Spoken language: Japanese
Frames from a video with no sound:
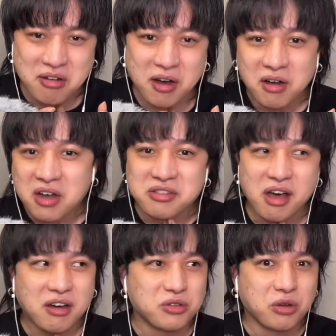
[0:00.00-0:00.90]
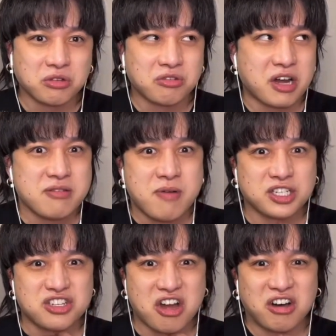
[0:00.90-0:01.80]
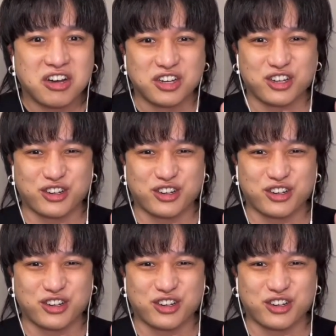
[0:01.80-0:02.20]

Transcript: なんか、なんか喉鳴りました。